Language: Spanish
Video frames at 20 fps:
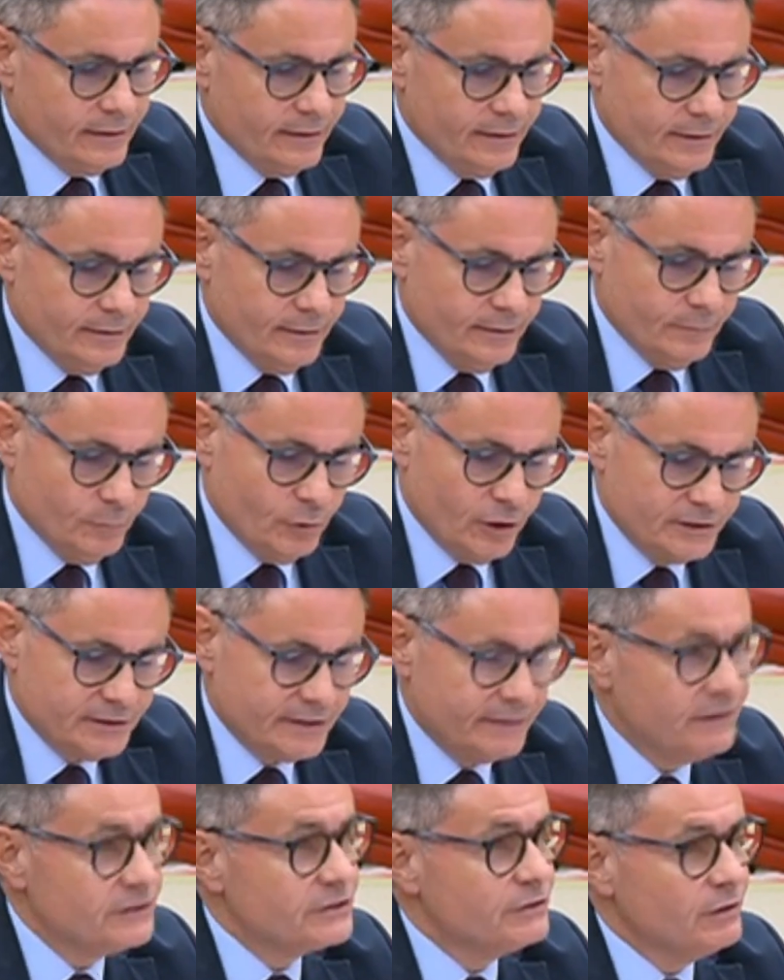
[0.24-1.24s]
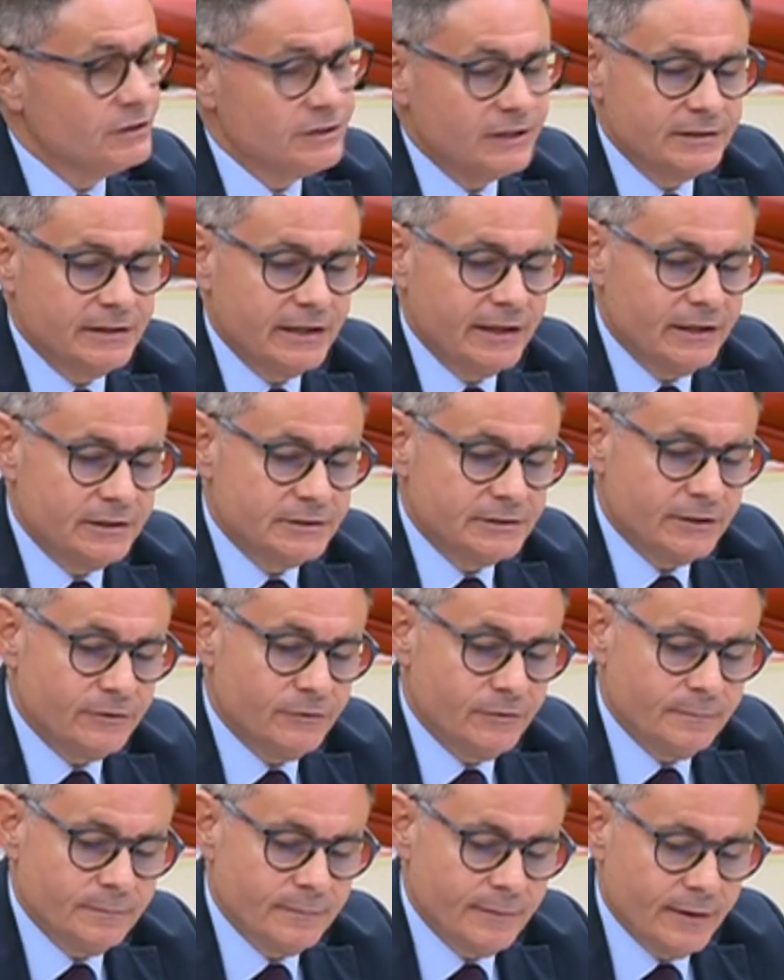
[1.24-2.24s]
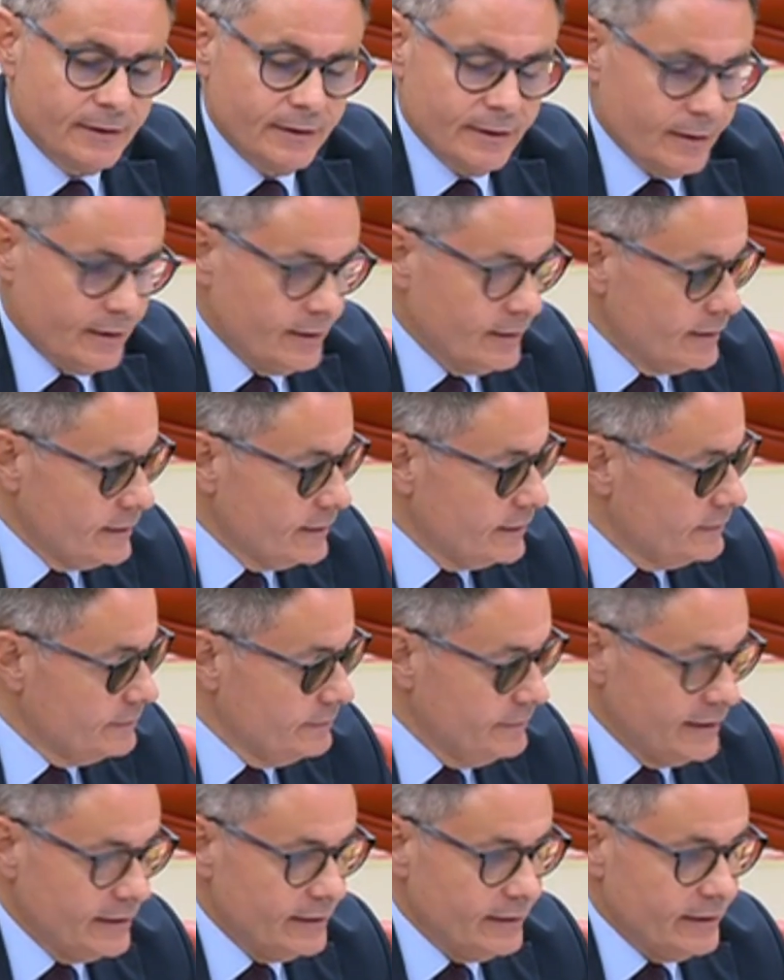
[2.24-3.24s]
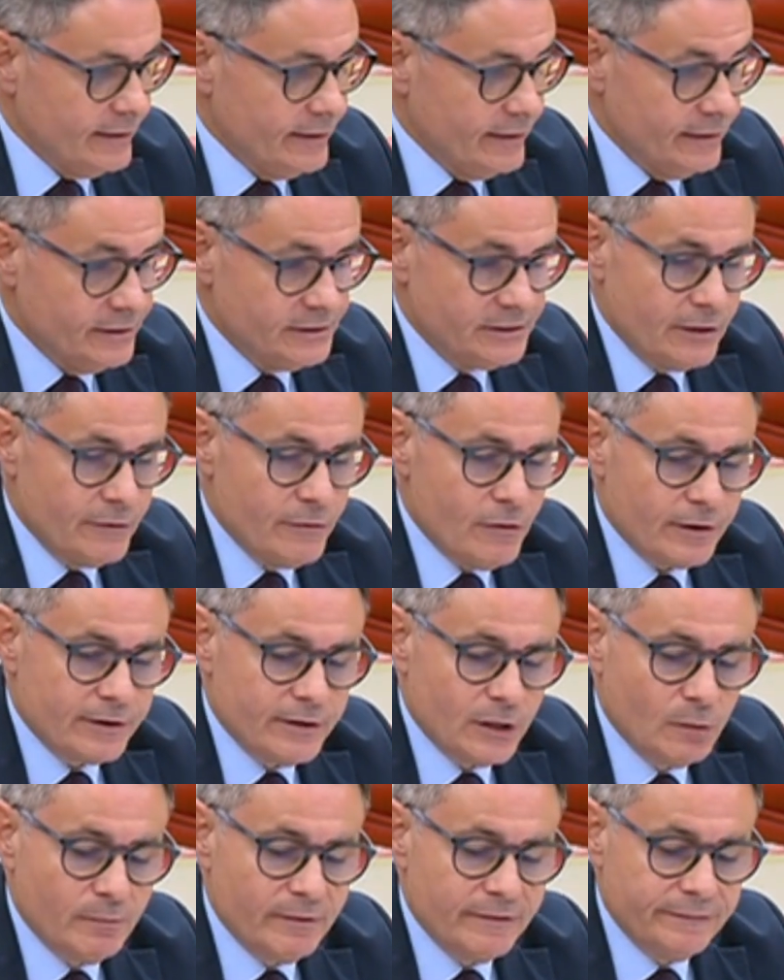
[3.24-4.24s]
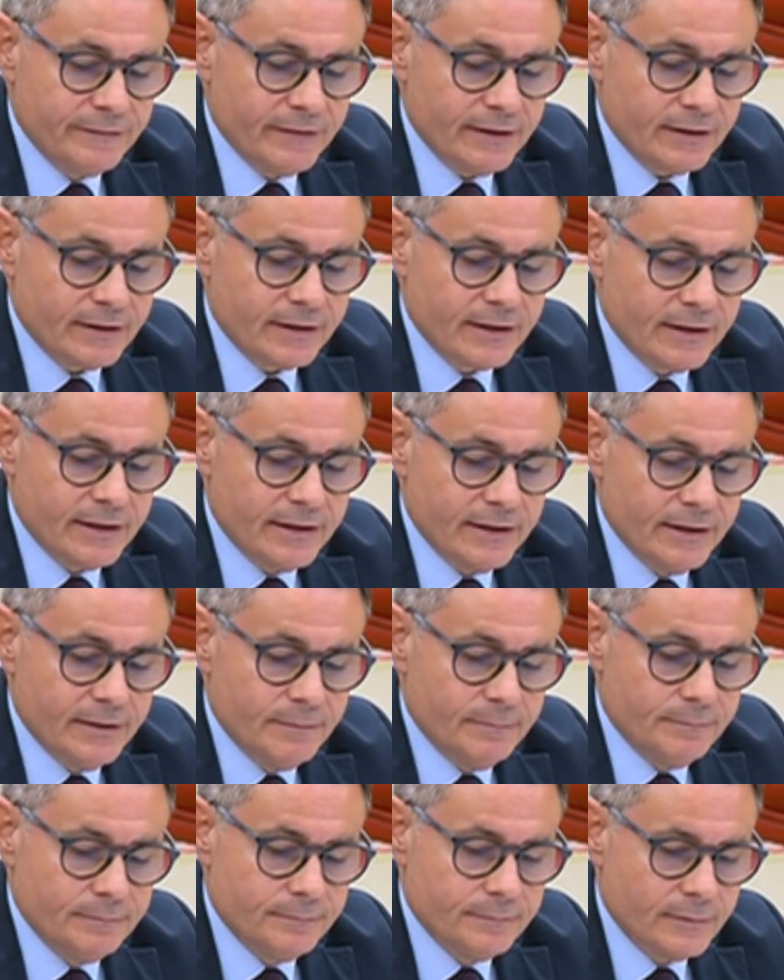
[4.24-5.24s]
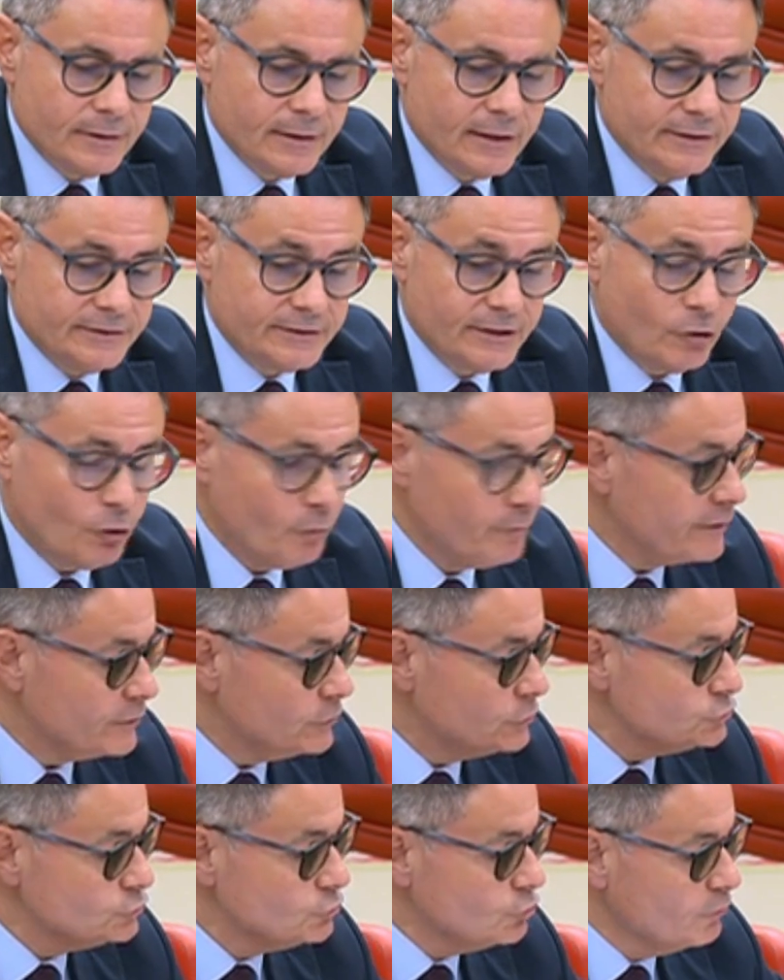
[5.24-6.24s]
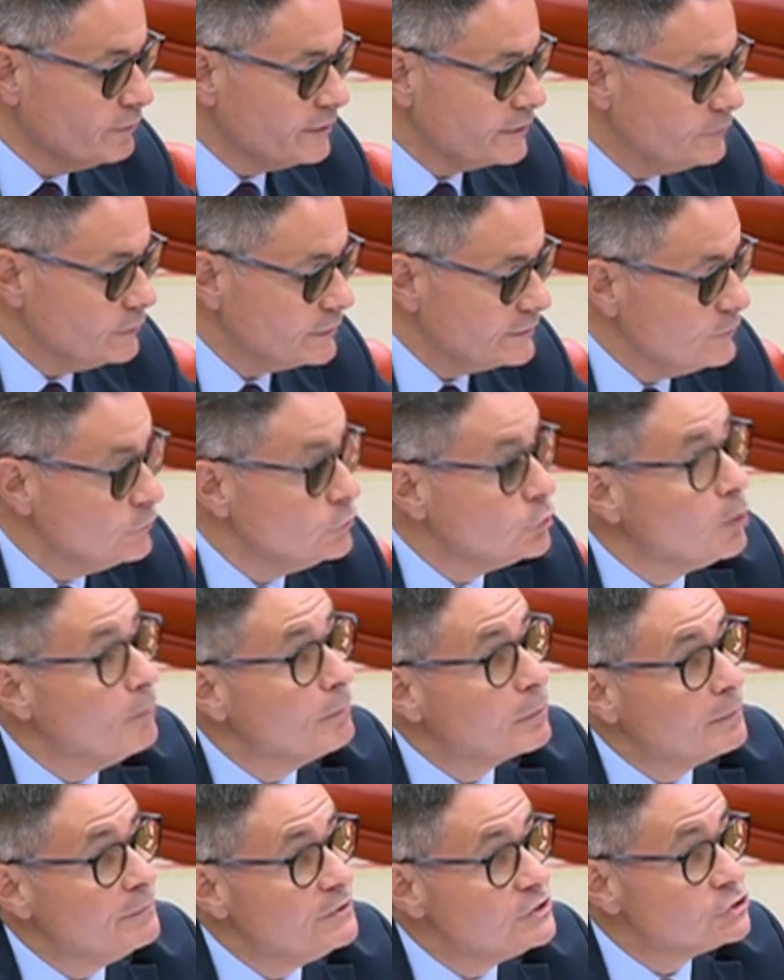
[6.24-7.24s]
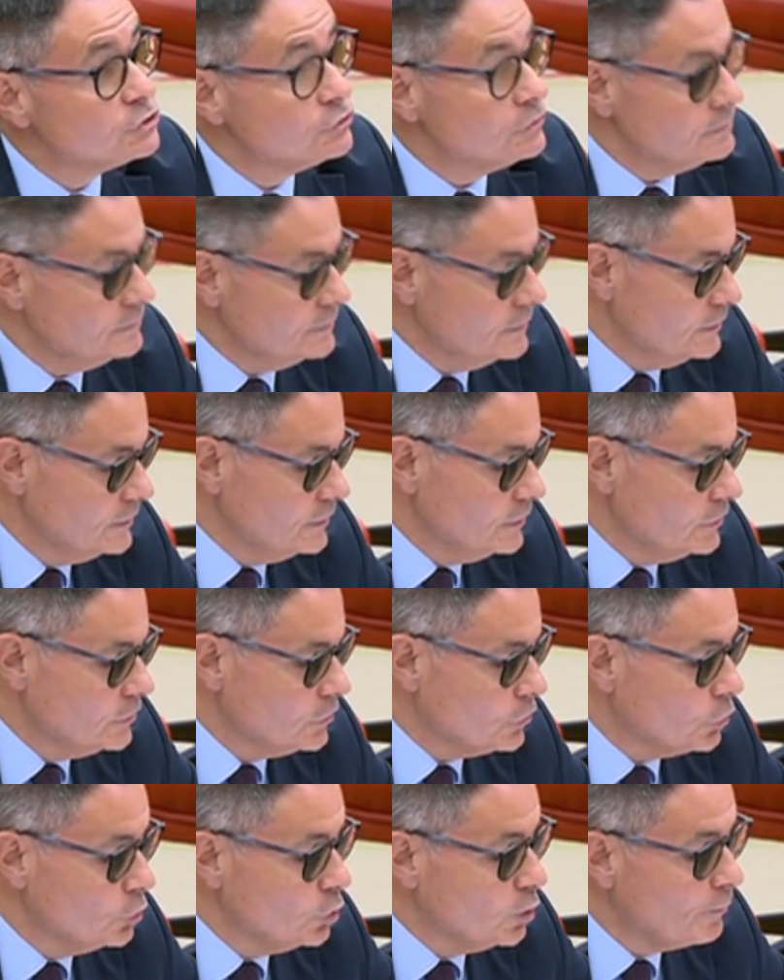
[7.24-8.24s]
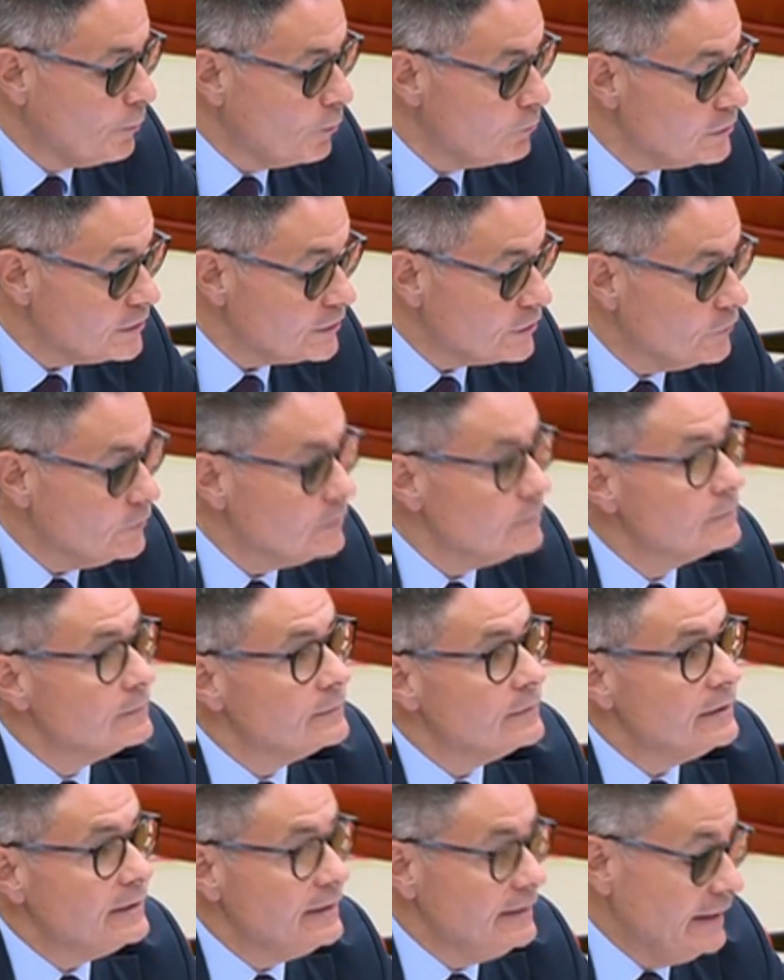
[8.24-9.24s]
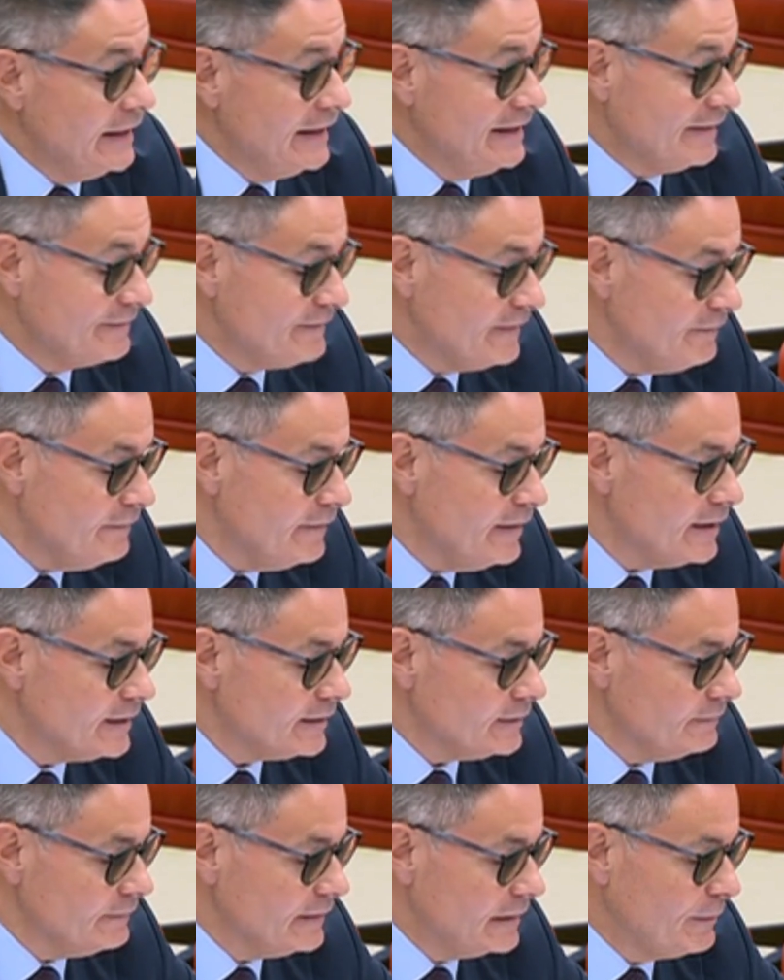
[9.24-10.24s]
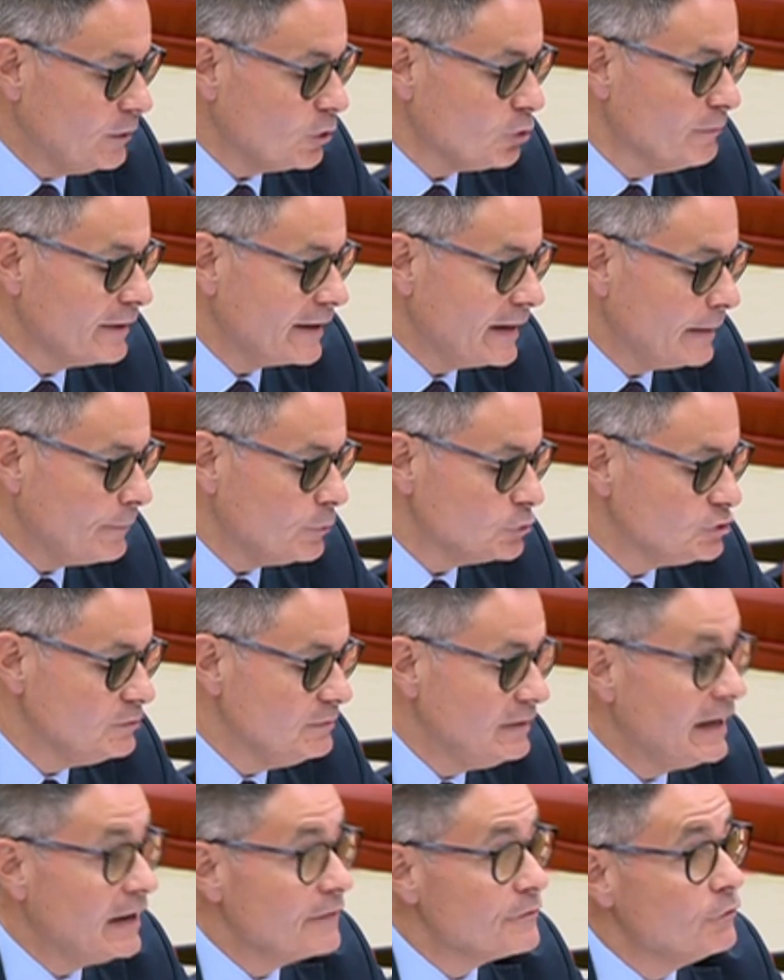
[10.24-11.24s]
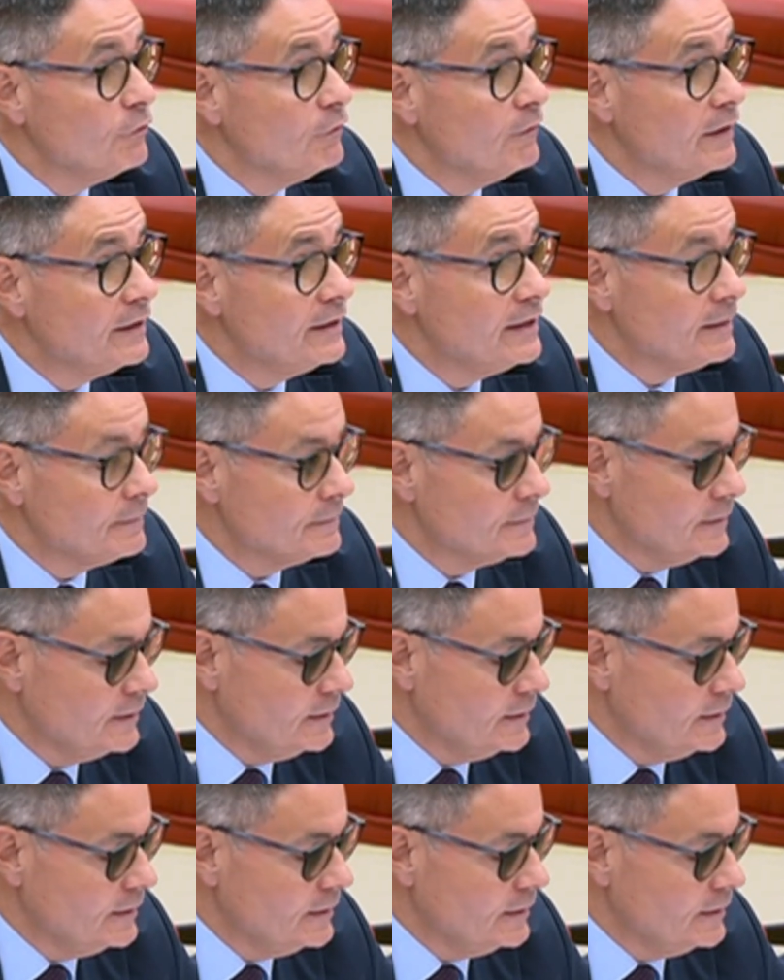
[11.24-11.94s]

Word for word: Eh, buenas tardes, señora secretaria de Estado. Bien, eh, se ha oído aquí comentar que, este gobierno es un gobierno que tiene un compromiso con lo público y en atender de la mejor manera posible a la ciudadanía.